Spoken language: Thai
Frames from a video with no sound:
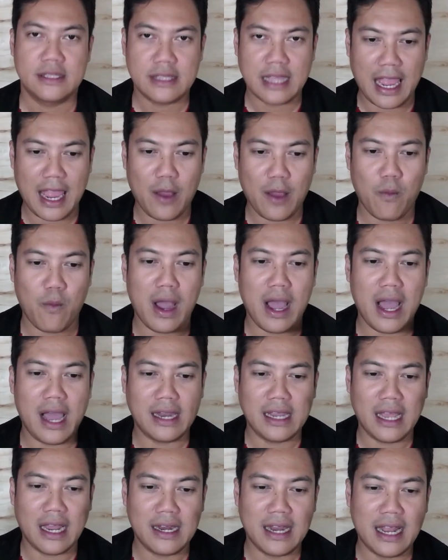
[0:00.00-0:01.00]
แต่ว่า
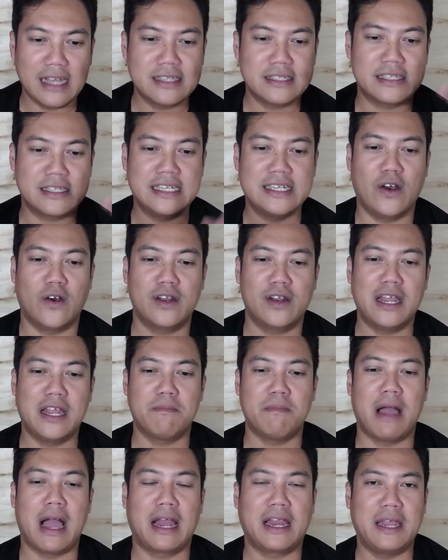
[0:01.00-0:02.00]
ทางด้านสื่อของเดน
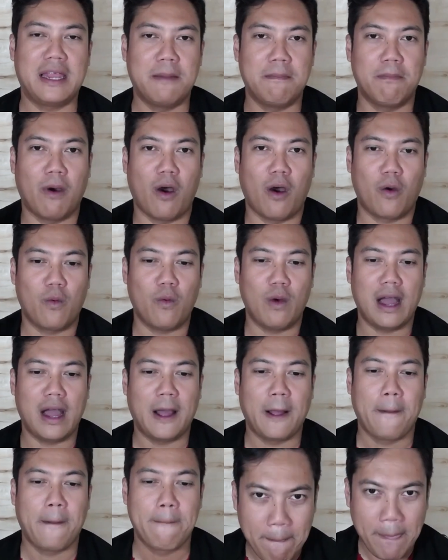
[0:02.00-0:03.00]
มาร์กเนี่ยบอกว่า
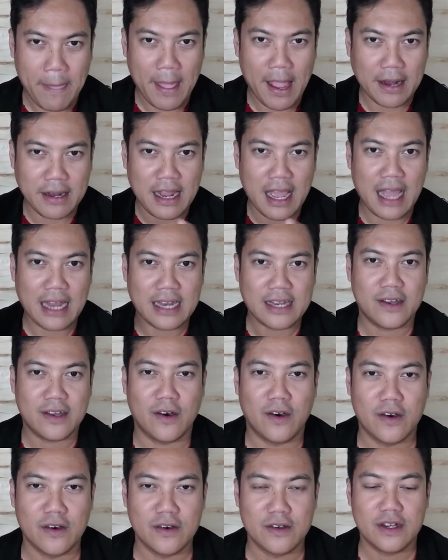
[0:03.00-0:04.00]
ทางด้านข
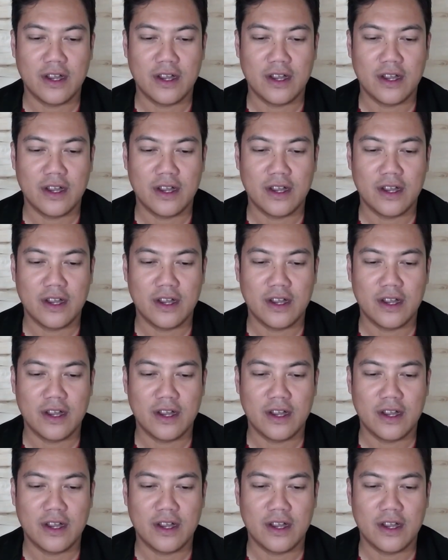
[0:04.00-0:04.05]
อง